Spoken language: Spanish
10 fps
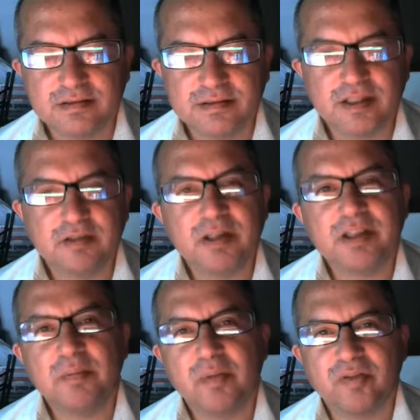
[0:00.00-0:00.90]

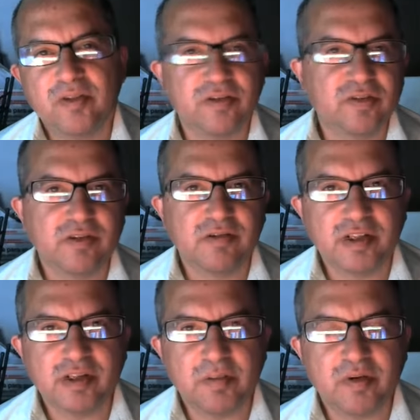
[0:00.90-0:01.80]
50%,
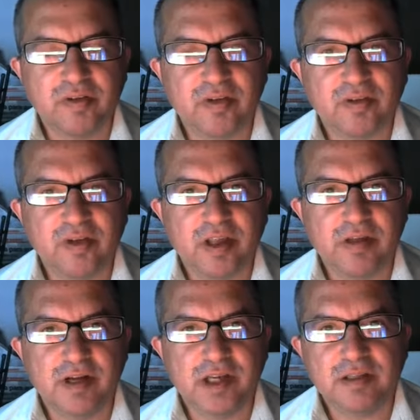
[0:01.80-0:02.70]
50% de que
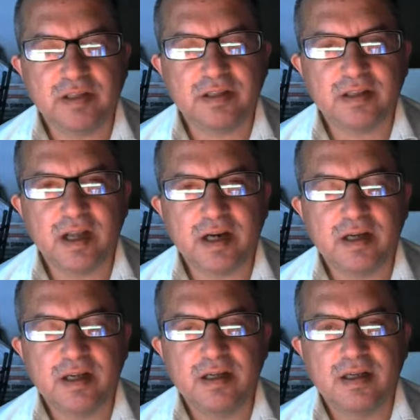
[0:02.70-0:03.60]
iban a intentar
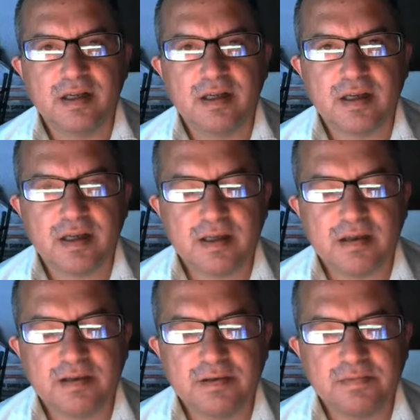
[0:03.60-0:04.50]

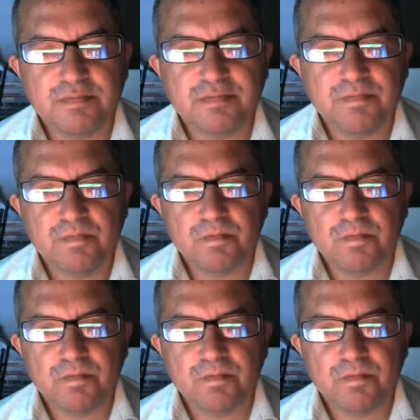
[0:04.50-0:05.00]
em,